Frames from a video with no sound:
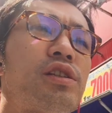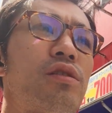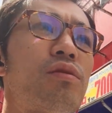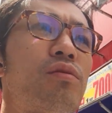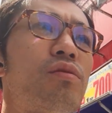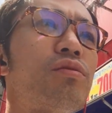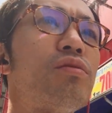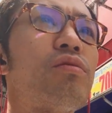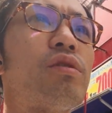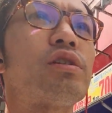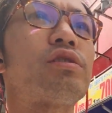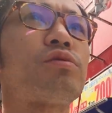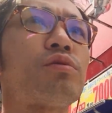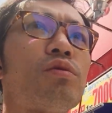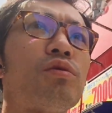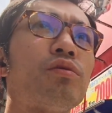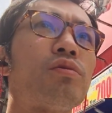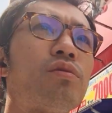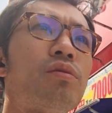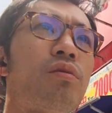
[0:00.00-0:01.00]
チンコとか
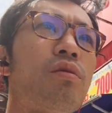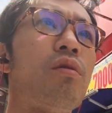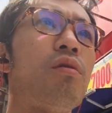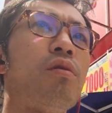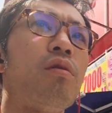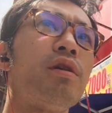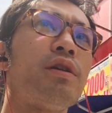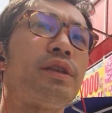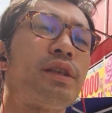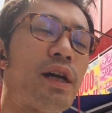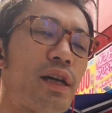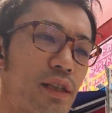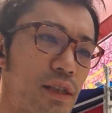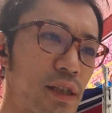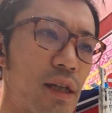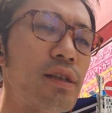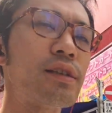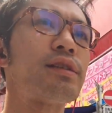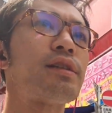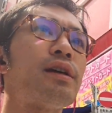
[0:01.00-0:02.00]
スロット大
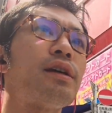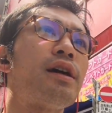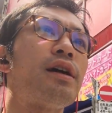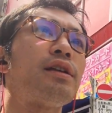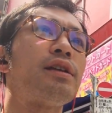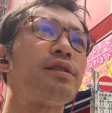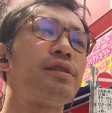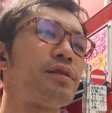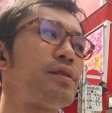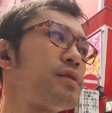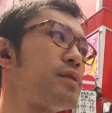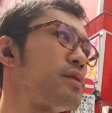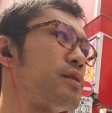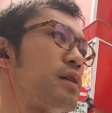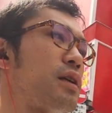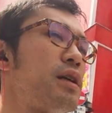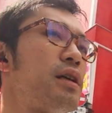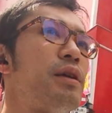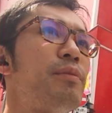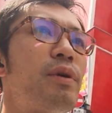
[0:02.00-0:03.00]
賛成派です
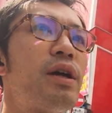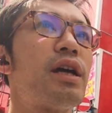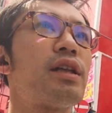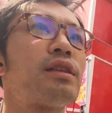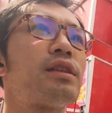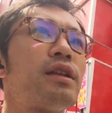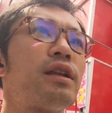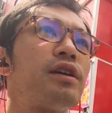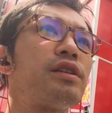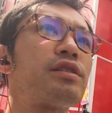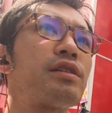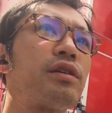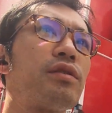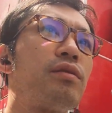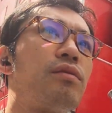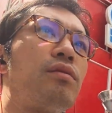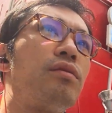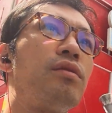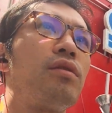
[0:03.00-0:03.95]
今やってないですけど